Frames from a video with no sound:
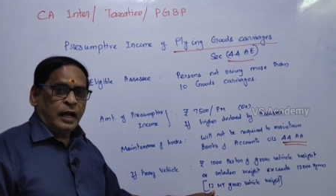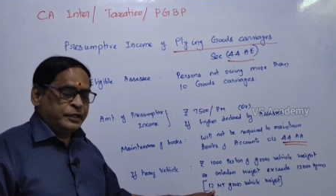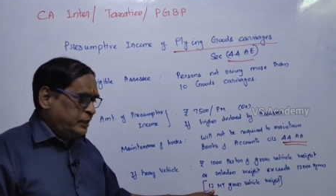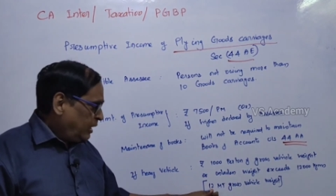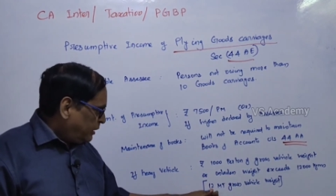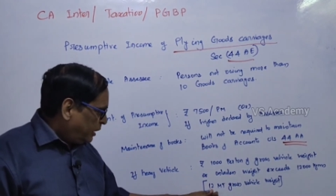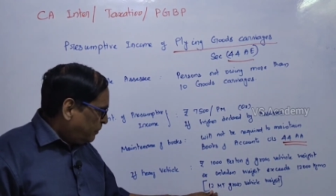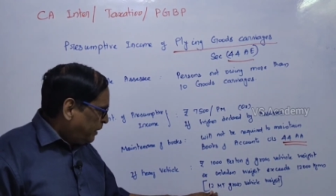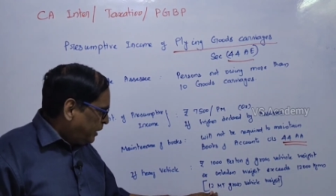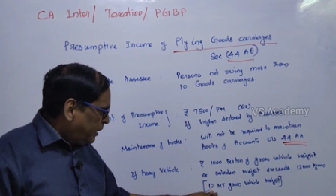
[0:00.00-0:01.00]
ஆச்சுங்களா அதாவது
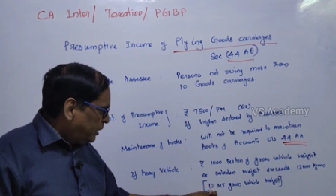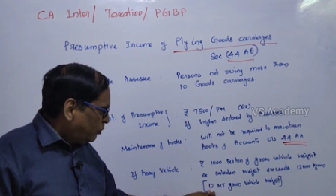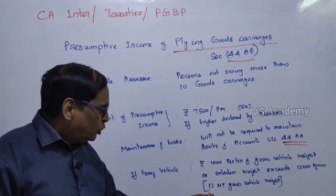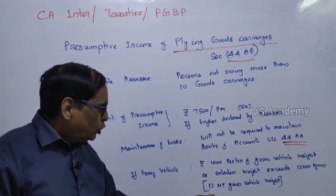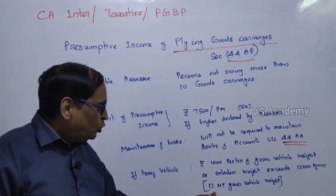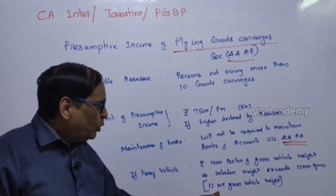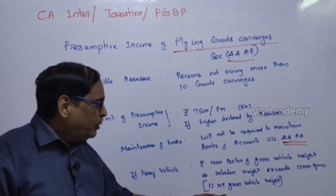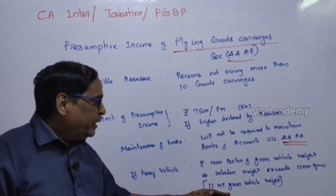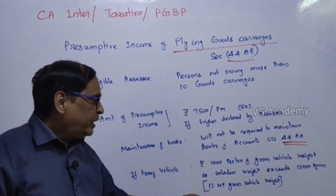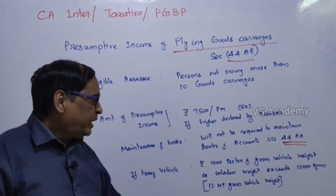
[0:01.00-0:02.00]
மெட்ரிக் டன் வந்து
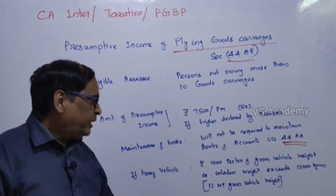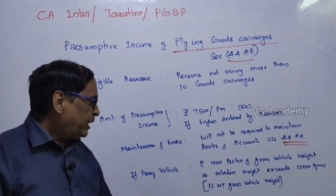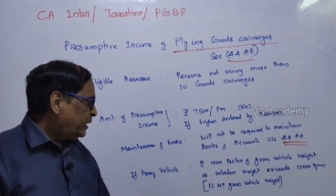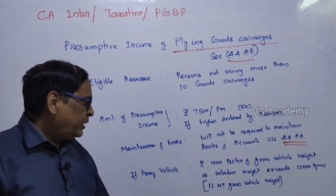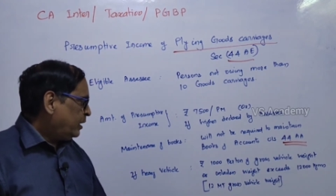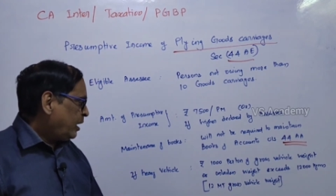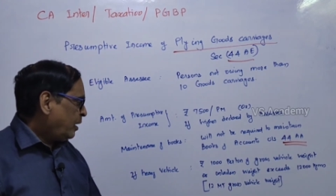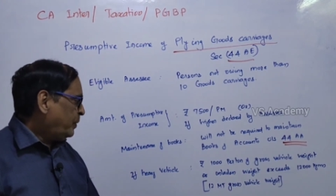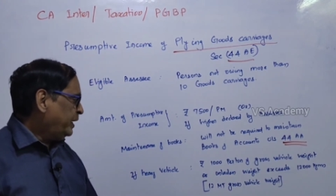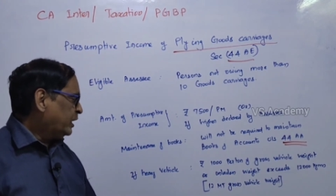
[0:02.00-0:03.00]
டுவெல் மெட்ரிக் டன்
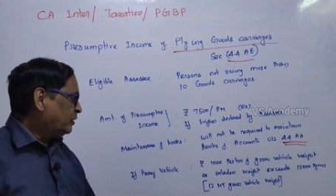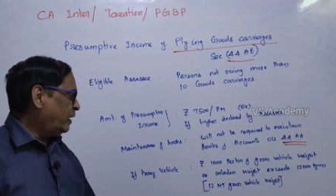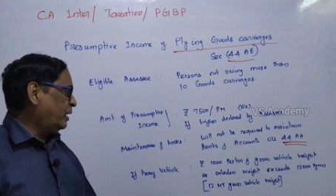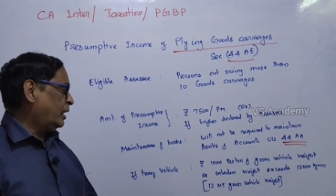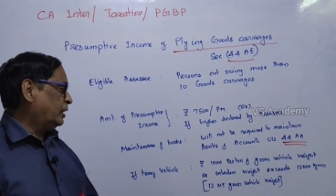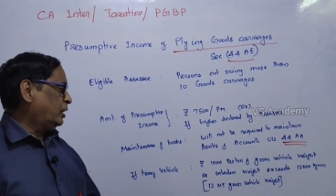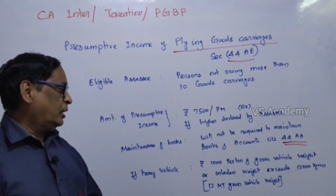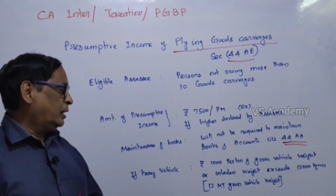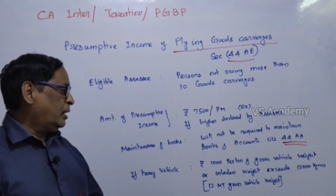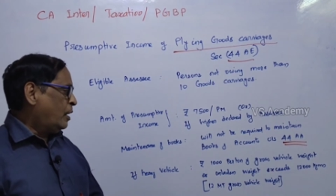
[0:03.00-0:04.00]
அப்படிங்கிறத விட
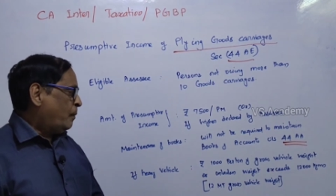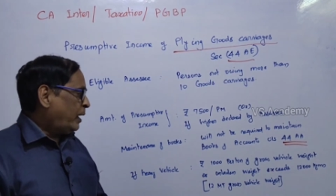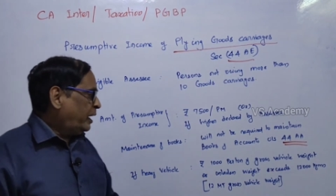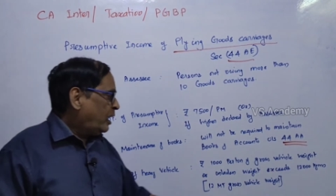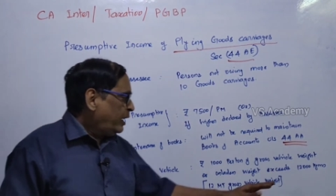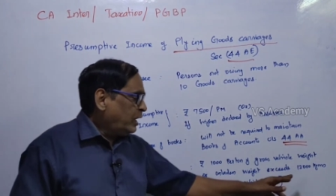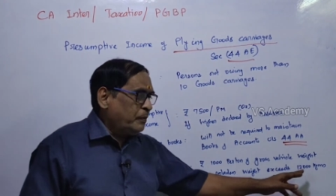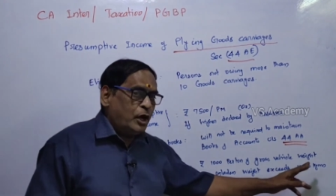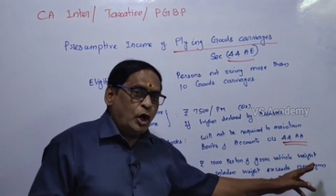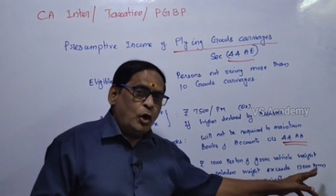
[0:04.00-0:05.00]
அதாவது
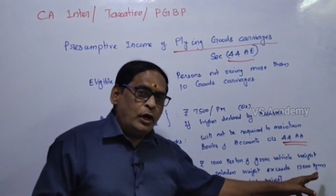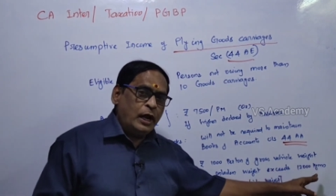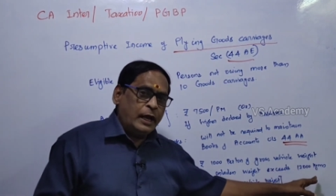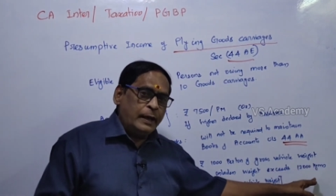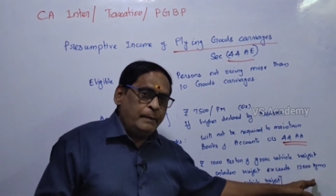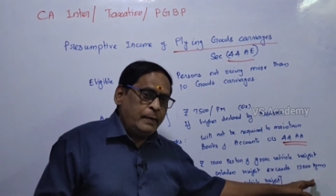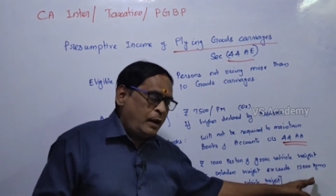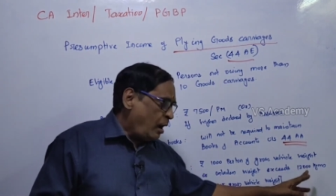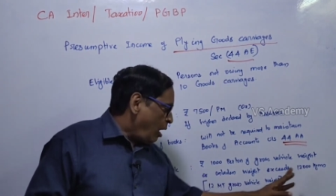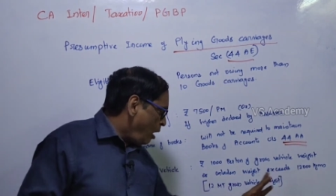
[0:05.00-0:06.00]
பன்னெண்டாயிரம் கிலோகிராம்
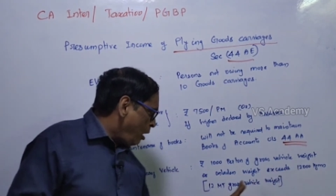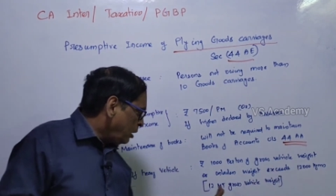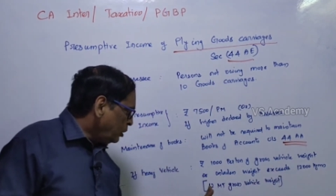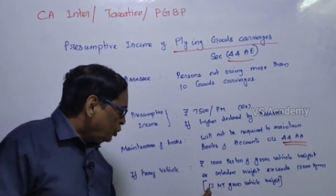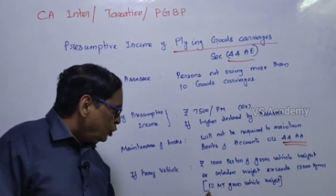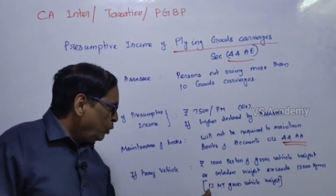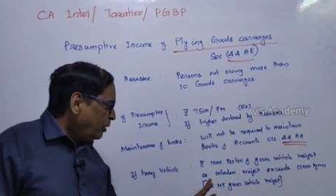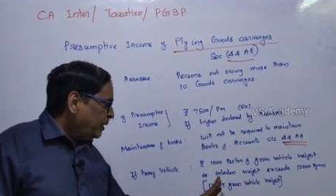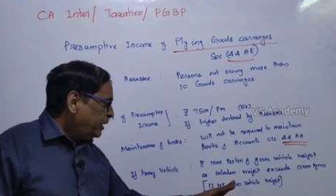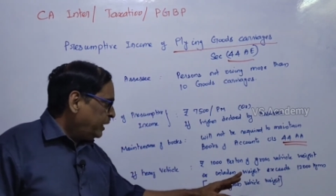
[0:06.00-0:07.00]
ஆர்
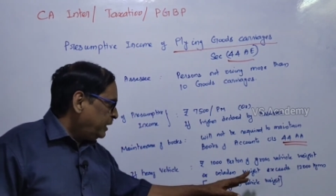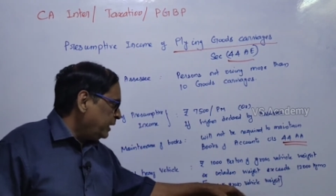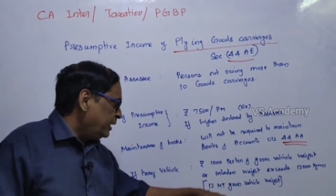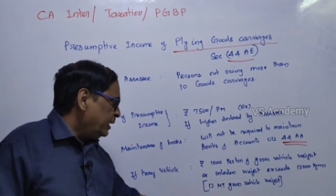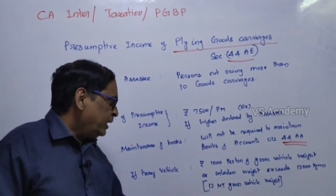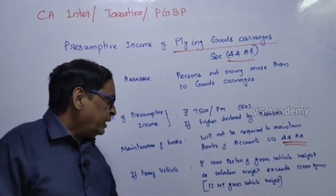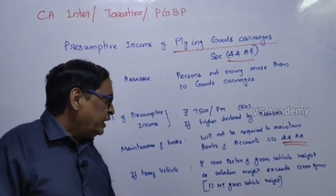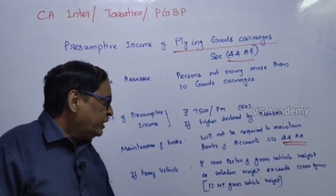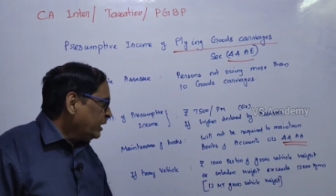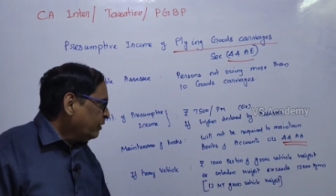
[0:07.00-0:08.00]
டுவெல் மெட்ரிக் டன்
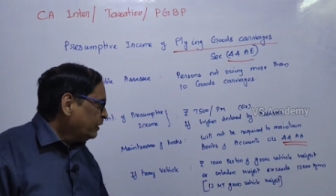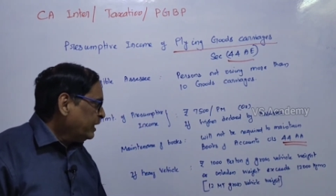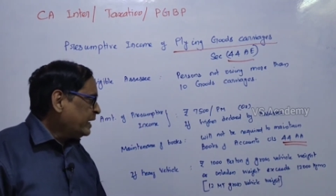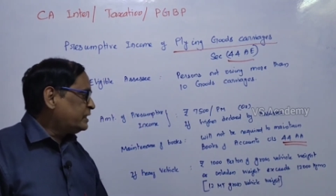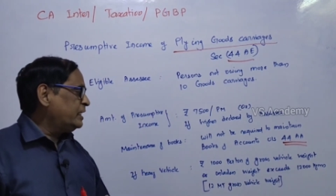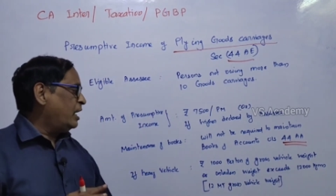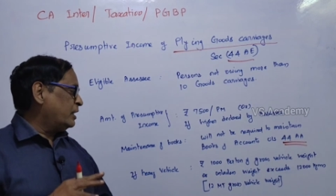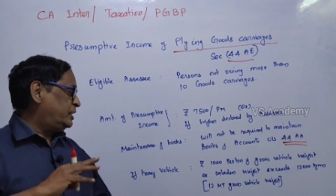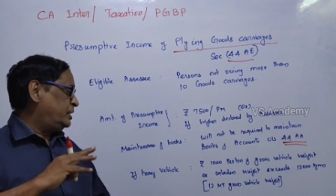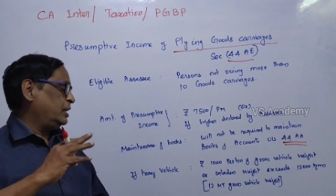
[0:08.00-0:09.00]
இதில் வந்து எக்ஸீட்
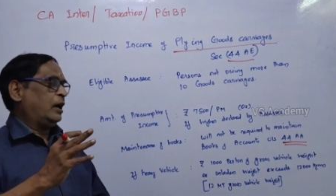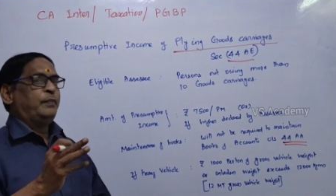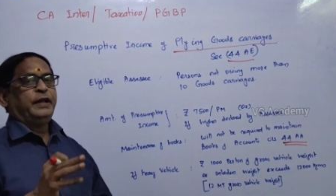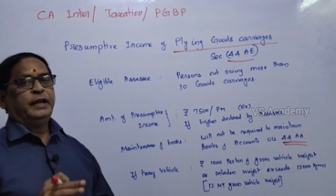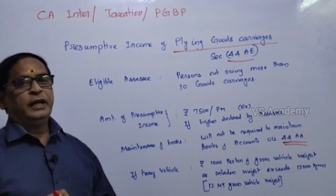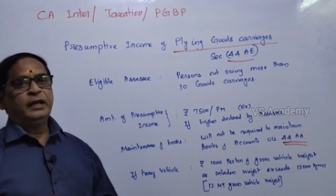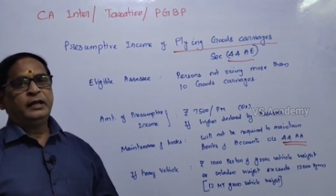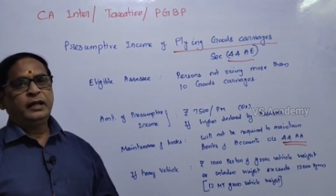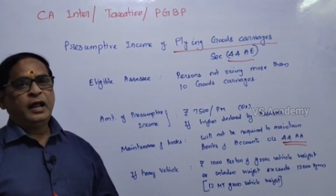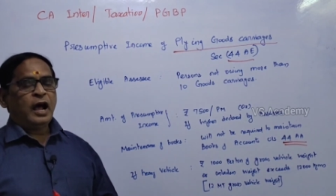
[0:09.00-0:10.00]
ஆச்சு அப்படின்னா
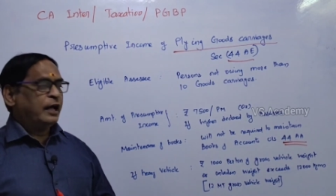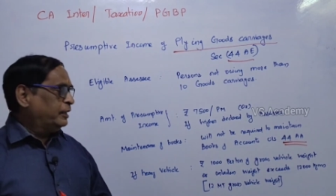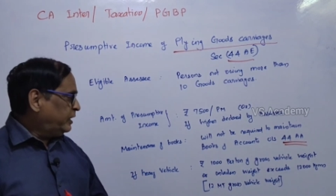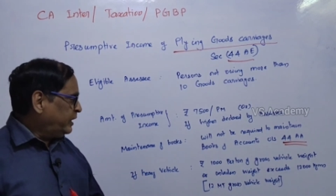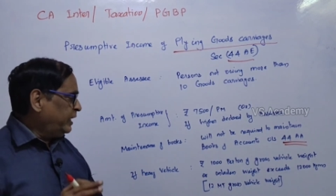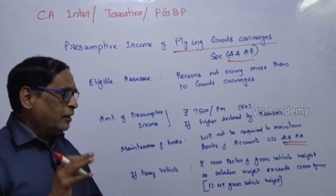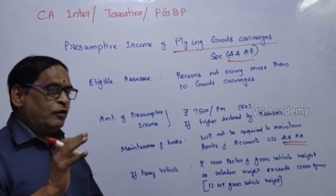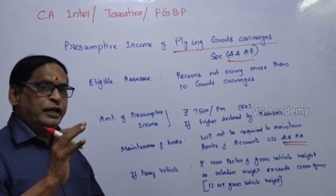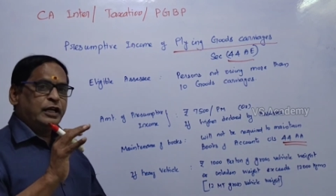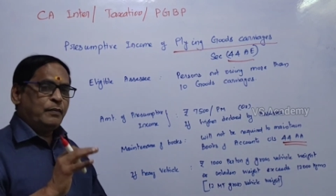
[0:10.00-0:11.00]
அதுக்கு நீங்கள்
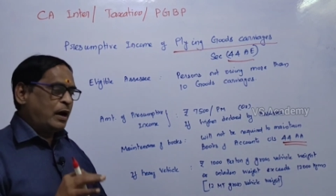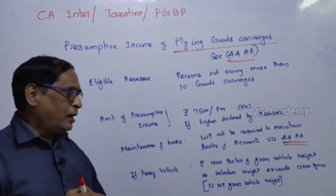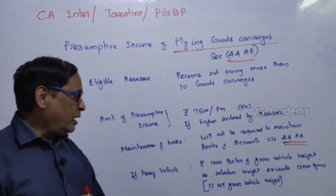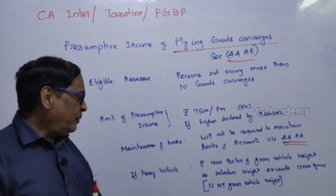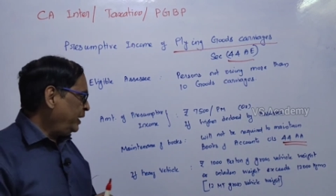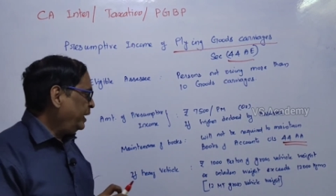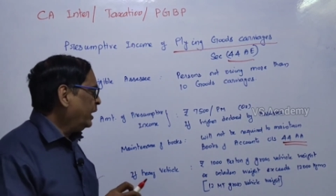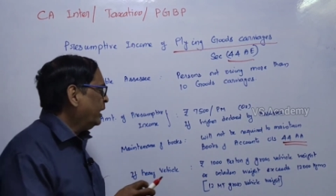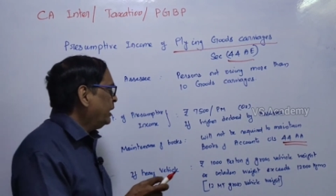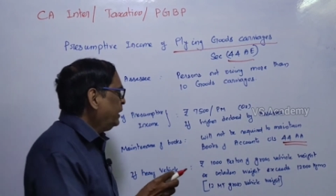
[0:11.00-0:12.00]
எவ்வளோ இன்கம் காட்டலாம் அப்படின்னா